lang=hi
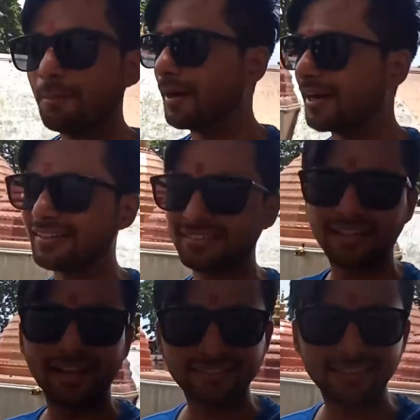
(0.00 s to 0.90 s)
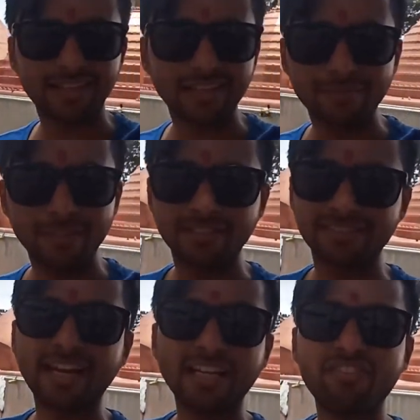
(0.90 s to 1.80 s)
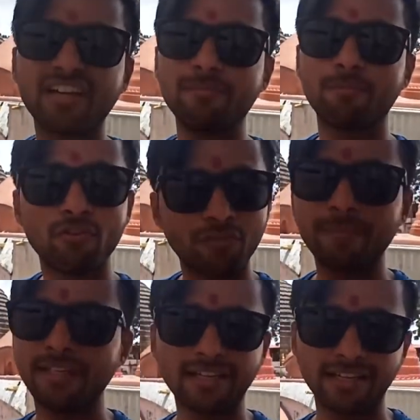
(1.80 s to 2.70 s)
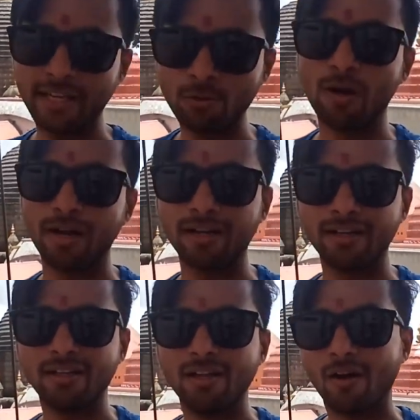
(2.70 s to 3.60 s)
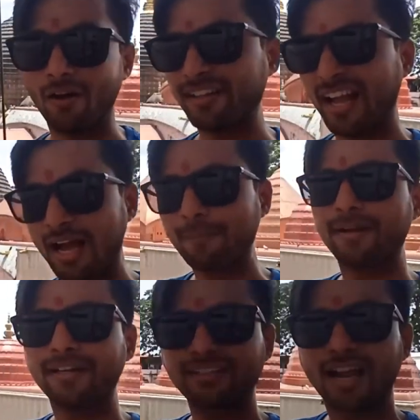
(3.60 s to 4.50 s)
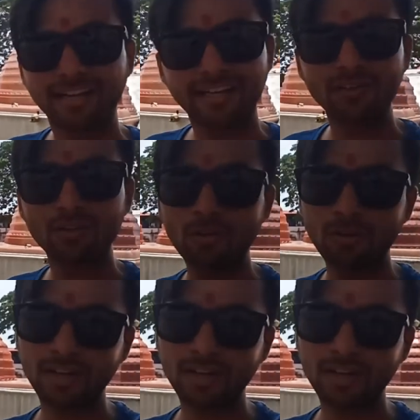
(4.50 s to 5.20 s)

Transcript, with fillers: बट ऐसा कहीं भी साइंटिफिकली प्रूफ अभी तक नहीं हुआ है और यहाँ पे तांत्रिक लोग